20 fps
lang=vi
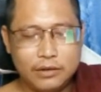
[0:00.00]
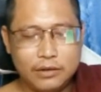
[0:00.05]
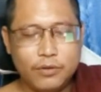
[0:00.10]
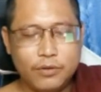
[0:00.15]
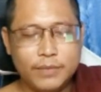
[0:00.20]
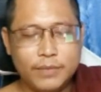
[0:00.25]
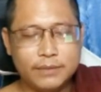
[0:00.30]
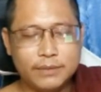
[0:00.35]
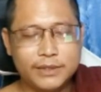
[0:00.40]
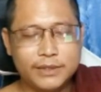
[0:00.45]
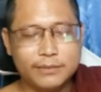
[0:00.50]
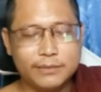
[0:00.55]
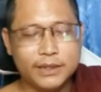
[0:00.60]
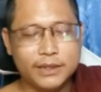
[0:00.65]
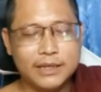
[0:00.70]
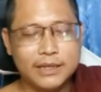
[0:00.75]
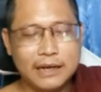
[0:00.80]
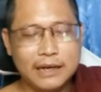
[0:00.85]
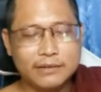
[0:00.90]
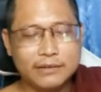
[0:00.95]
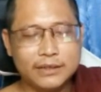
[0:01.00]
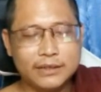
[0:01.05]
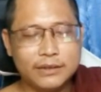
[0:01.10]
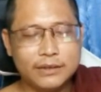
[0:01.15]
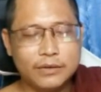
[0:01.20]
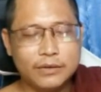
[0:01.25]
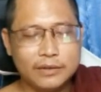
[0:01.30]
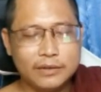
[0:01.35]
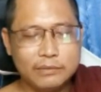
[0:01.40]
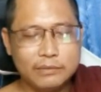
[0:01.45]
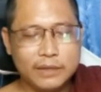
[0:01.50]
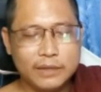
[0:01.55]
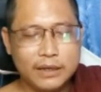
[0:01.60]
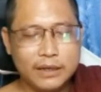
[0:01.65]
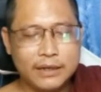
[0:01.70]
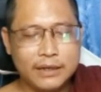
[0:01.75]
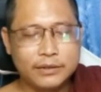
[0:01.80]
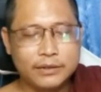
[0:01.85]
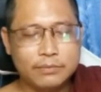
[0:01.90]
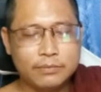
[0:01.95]
nuôi mình chưa bữa nào chưa nuôi nhưng
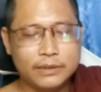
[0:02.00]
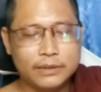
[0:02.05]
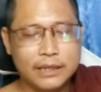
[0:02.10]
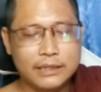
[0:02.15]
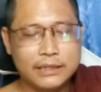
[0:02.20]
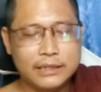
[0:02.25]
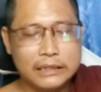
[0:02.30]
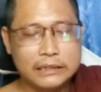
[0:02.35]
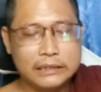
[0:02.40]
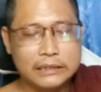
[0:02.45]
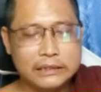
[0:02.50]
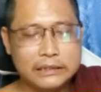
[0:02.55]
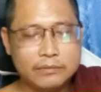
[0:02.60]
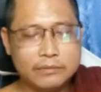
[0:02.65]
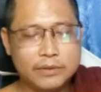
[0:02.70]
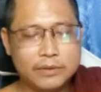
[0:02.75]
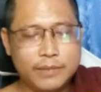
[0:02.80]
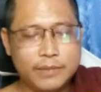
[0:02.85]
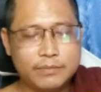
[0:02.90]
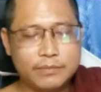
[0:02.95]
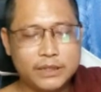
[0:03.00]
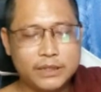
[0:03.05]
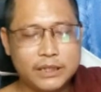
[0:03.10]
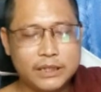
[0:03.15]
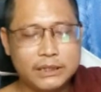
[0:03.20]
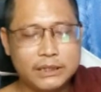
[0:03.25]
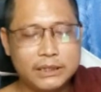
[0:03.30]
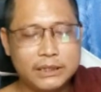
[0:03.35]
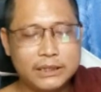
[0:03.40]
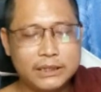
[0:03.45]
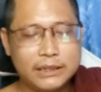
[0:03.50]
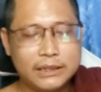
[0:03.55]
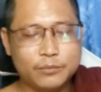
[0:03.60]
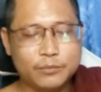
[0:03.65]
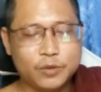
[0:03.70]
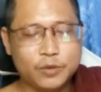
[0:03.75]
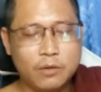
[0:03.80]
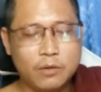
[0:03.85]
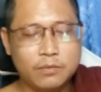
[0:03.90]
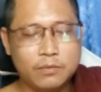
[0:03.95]
mà hở chút để trách giống như mấy ông sư đó,
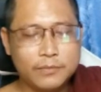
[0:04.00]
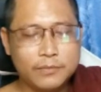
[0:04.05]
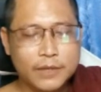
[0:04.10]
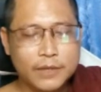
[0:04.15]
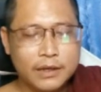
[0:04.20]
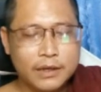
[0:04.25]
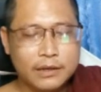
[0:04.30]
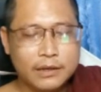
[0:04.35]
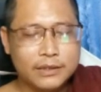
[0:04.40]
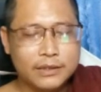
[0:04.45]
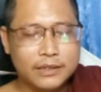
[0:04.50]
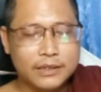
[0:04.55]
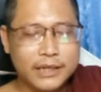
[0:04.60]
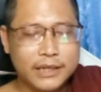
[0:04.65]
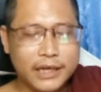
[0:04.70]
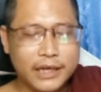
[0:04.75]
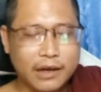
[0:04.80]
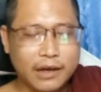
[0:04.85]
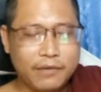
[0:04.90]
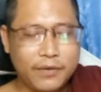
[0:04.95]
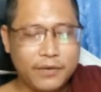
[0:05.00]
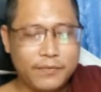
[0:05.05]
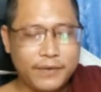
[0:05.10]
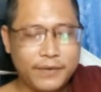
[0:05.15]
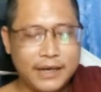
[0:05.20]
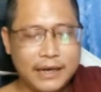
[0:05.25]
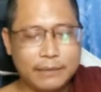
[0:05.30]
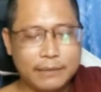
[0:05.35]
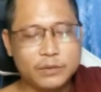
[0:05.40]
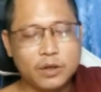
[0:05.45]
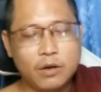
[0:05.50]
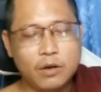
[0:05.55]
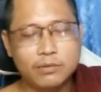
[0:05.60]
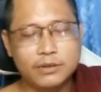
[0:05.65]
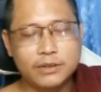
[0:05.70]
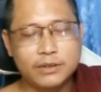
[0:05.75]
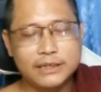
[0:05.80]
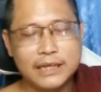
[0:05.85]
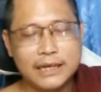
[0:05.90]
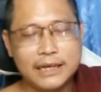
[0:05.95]
làm tốt có những chuyện đó quý vị làm tốt
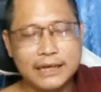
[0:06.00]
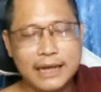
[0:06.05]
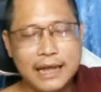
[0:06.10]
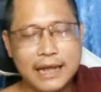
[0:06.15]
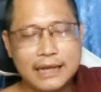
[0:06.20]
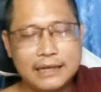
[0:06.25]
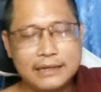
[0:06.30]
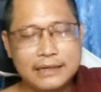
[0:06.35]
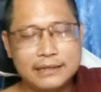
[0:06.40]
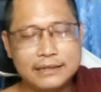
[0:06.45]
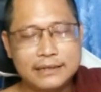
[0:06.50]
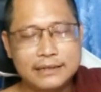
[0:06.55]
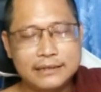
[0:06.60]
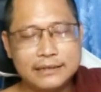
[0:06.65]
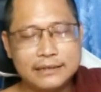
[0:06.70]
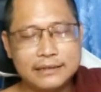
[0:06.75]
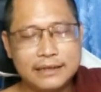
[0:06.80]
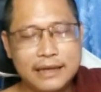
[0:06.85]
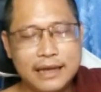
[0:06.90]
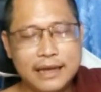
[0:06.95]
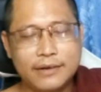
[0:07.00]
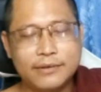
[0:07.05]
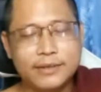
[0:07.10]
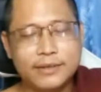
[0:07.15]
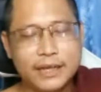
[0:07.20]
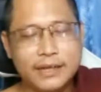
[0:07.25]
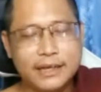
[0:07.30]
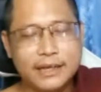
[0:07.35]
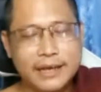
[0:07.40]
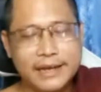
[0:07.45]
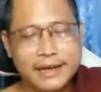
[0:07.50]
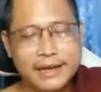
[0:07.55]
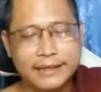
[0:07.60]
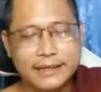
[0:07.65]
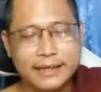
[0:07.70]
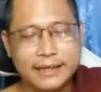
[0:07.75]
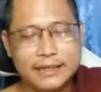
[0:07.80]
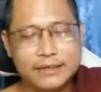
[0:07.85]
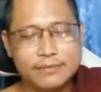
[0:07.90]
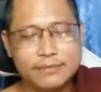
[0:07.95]
chưa chắc ai ai nói gì ai
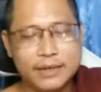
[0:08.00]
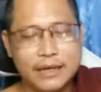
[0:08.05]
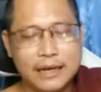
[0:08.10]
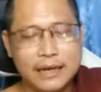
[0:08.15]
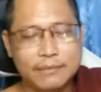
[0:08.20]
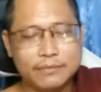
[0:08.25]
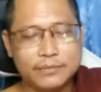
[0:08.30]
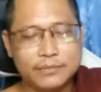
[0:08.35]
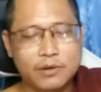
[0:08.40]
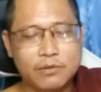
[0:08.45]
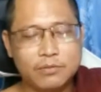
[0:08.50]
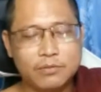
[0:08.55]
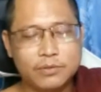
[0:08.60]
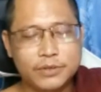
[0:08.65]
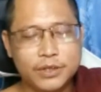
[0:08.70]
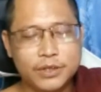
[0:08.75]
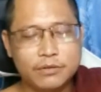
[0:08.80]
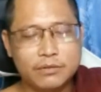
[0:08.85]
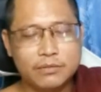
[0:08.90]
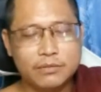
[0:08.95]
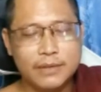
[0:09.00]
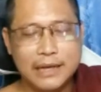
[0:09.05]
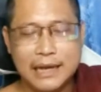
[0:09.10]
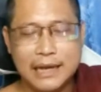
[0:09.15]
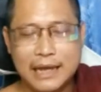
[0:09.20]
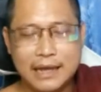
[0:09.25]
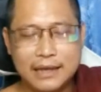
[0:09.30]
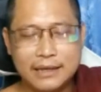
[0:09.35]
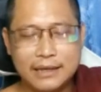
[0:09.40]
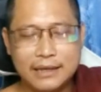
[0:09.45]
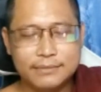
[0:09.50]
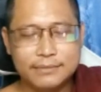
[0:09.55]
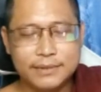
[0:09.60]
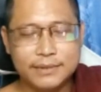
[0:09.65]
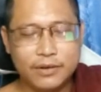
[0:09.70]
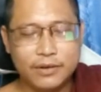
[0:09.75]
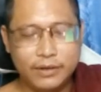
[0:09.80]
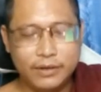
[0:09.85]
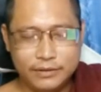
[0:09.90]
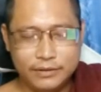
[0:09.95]
khen gì nhưng mà làm tốt chút xíu bị la bị
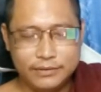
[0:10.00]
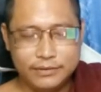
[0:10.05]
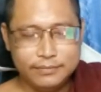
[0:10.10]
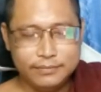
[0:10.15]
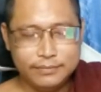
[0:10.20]
nói